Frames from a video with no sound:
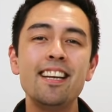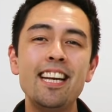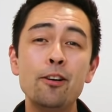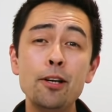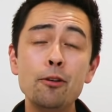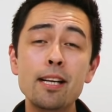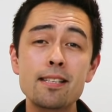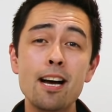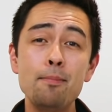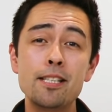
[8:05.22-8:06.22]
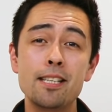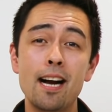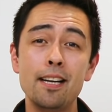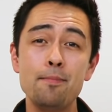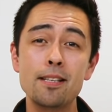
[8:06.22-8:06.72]
いろいろなサービス
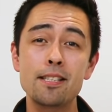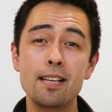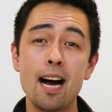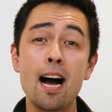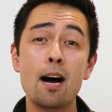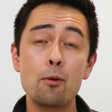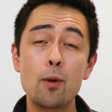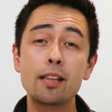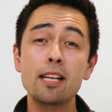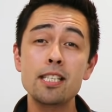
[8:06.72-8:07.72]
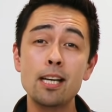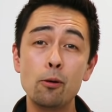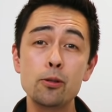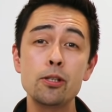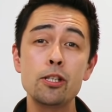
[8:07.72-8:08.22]
がありますが、私
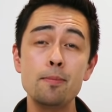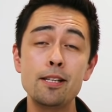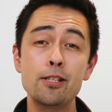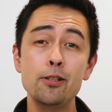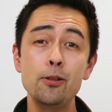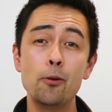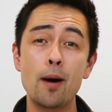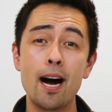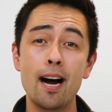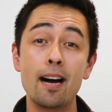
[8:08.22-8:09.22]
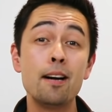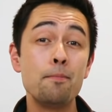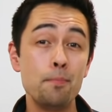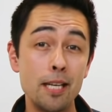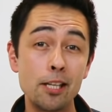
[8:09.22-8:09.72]
がおすすめするのは、
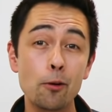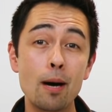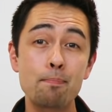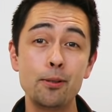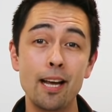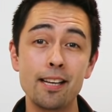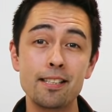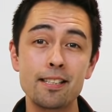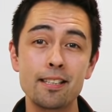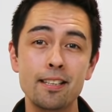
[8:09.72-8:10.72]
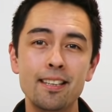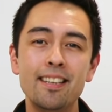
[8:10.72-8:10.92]
ミートアップです。